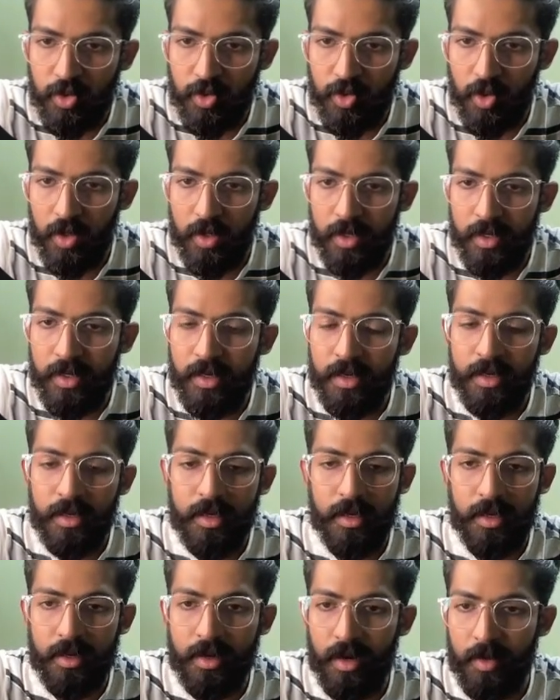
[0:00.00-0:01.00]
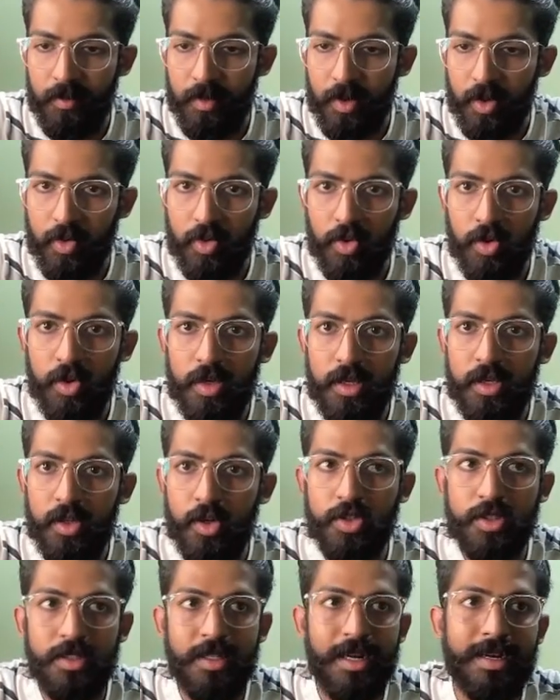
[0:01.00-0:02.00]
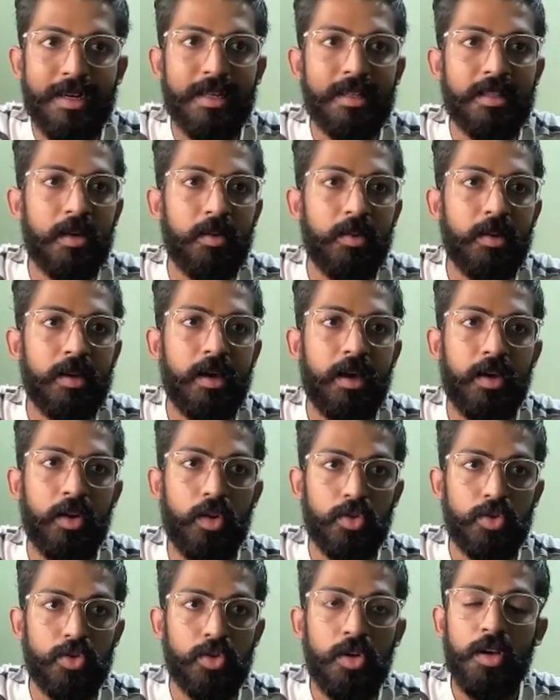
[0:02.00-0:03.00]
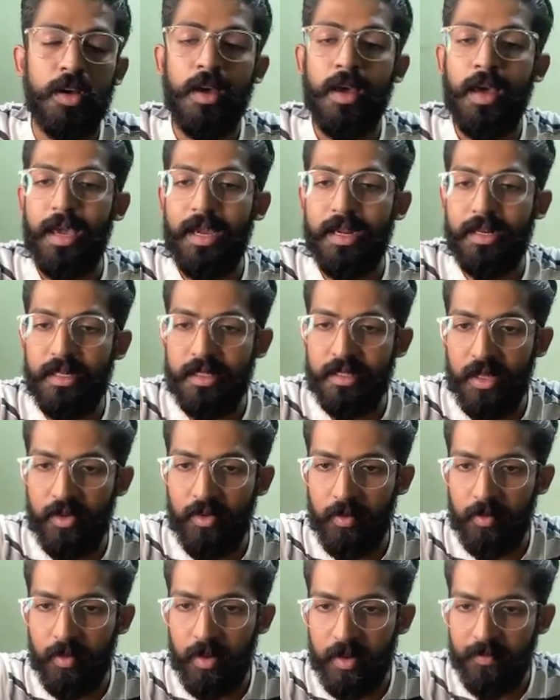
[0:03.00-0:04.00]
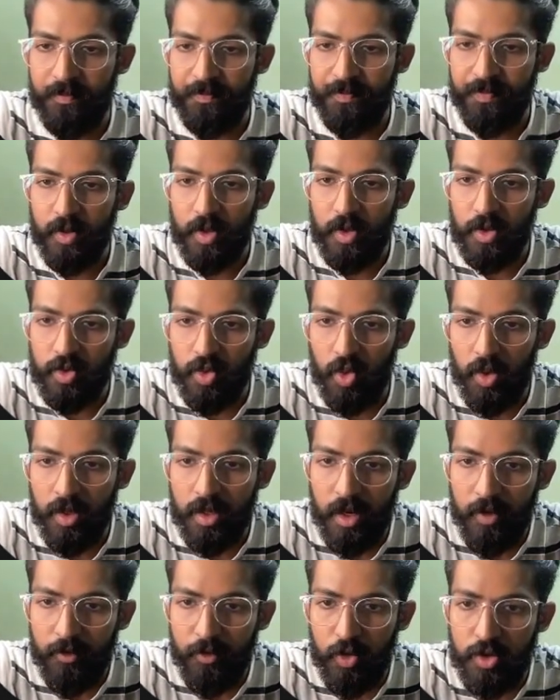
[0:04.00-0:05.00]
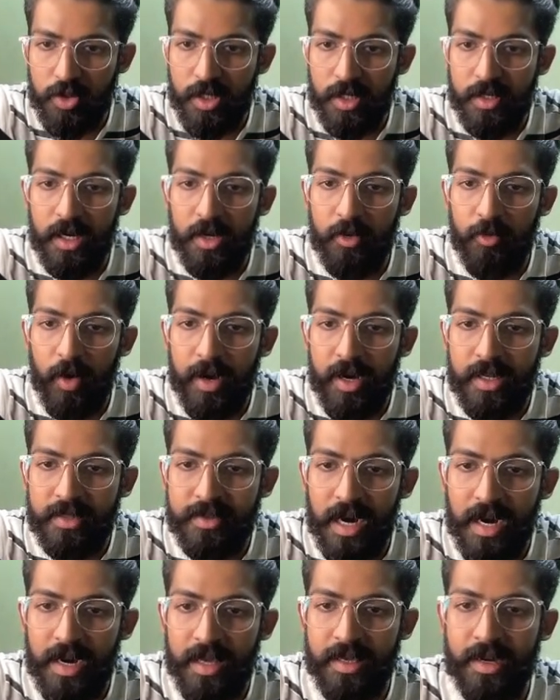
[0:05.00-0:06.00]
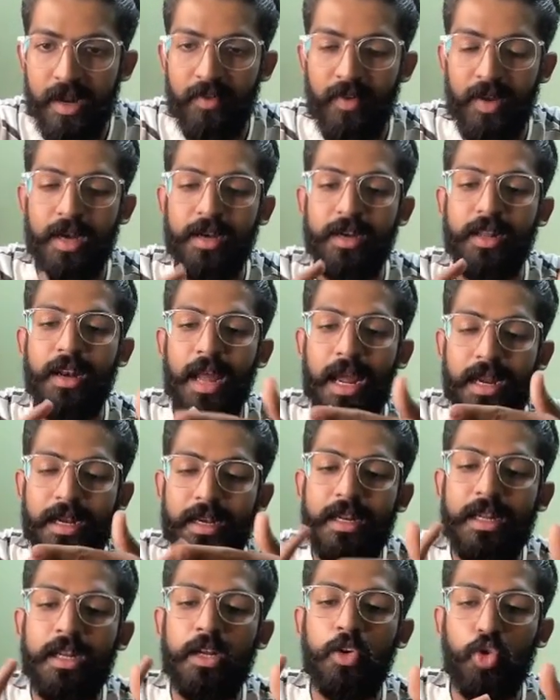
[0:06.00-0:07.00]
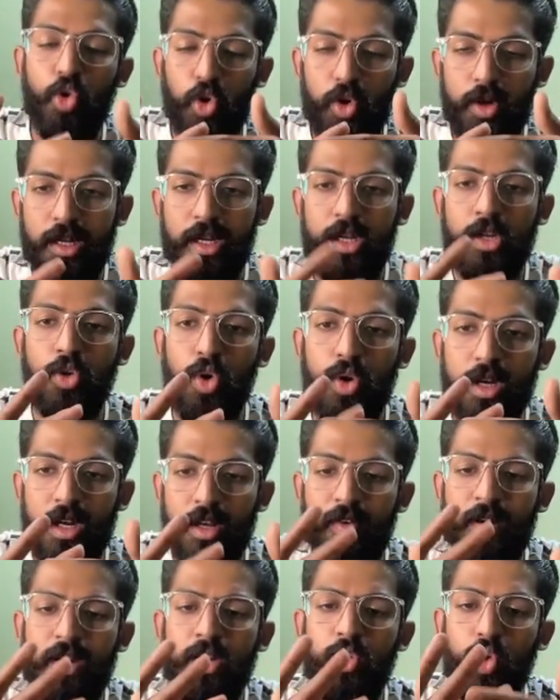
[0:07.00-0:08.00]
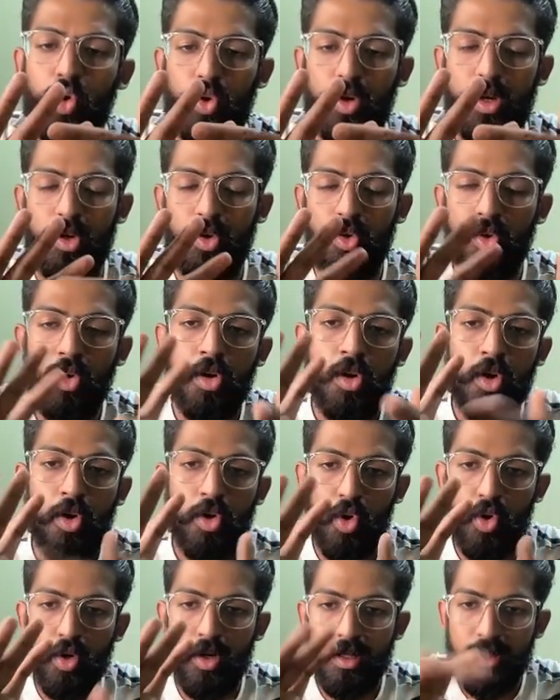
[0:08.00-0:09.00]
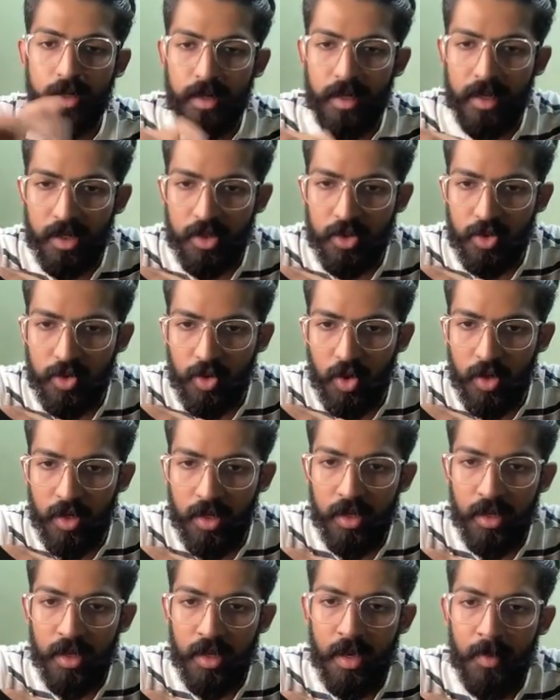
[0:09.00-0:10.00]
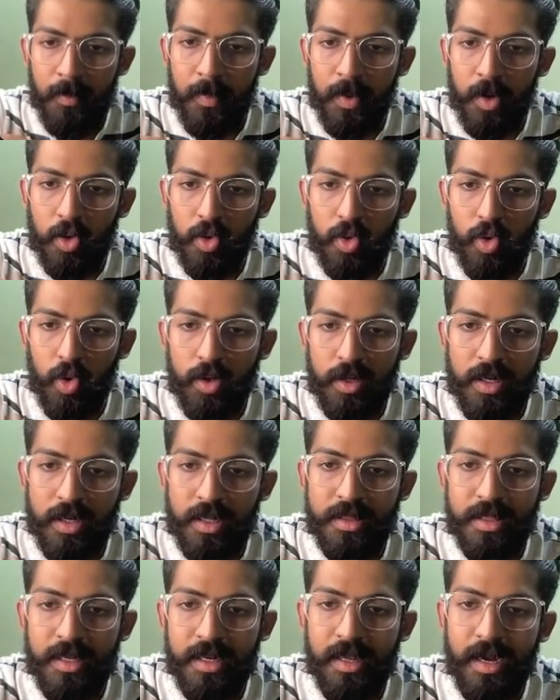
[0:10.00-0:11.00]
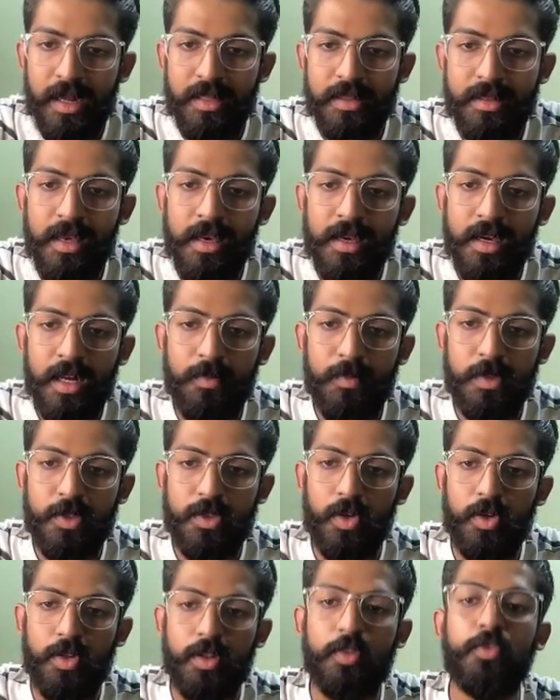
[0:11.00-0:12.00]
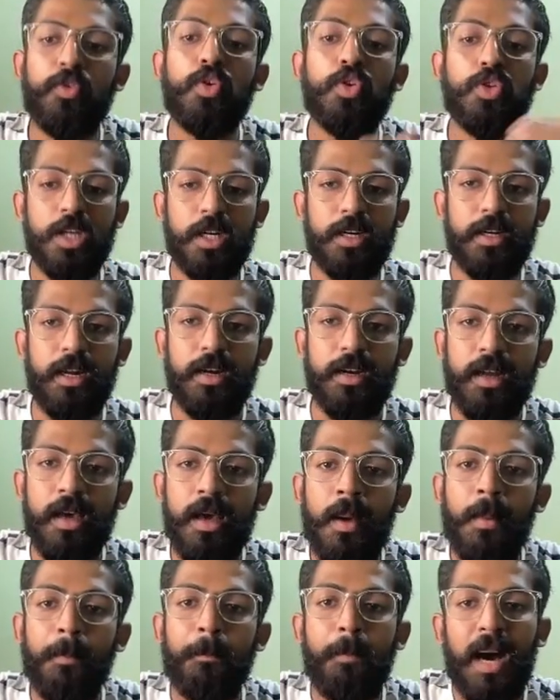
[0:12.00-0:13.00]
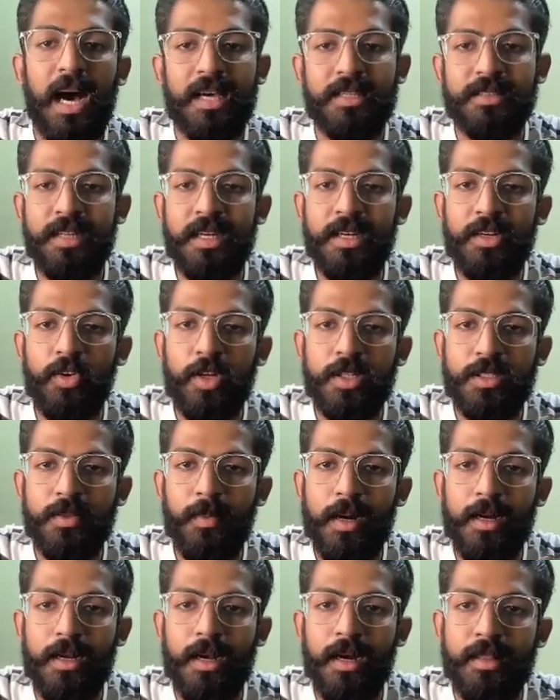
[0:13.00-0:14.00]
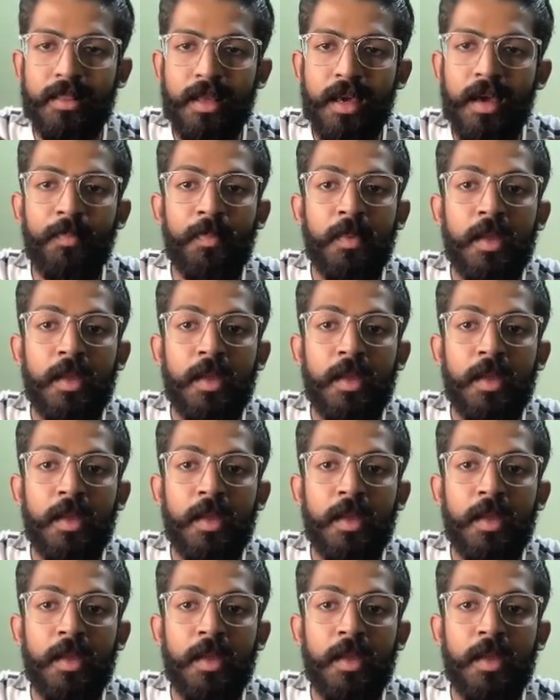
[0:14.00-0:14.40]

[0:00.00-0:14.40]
చూసుకోండి ఇక్కడ మీకు ఈరోజు డేట్ ఎంత అయ్యా ఈరోజు ఎయిటీన్ నవంబర్ సో ఇక్కడ ఫ్యూచర్ డేట్ ఫైవ్ డేస్ యాడ్ అయ్యి రావాలంటే నైన్టీన్ ట్వంటీ ట్వంటీ వన్ ట్వంటీ టూ ట్వంటీ త్రీ ఇక్కడ చూసుకోండి మీకు ట్వంటీ త్రీ అని అయితే కనిపిస్తుంది ఫ్యూచర్ డేట్ పాస్ట్ డేట్ గురించి మాట్లాడితే